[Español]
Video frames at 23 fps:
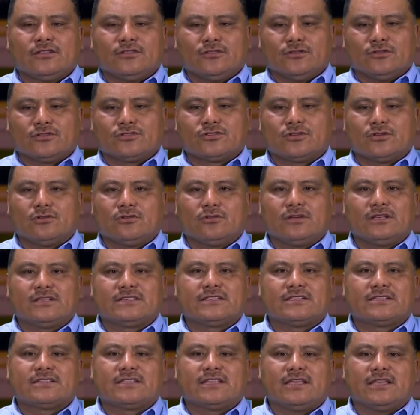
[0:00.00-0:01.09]
no solo es
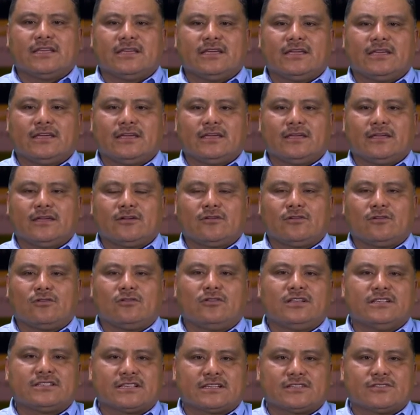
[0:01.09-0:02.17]
este,
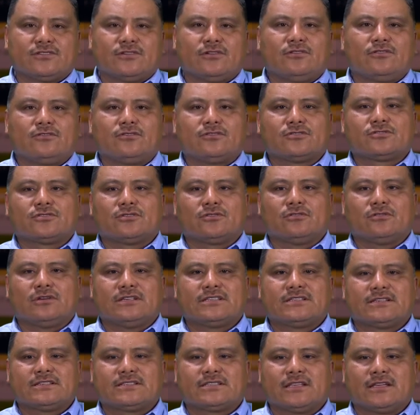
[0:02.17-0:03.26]
colonización, no solo
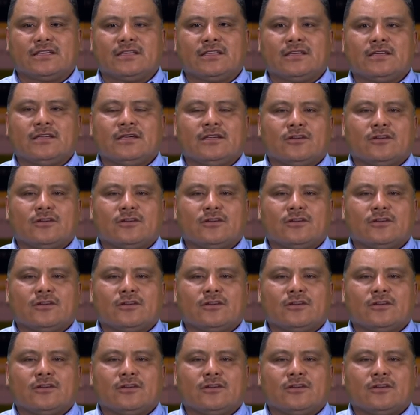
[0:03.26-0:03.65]
es este,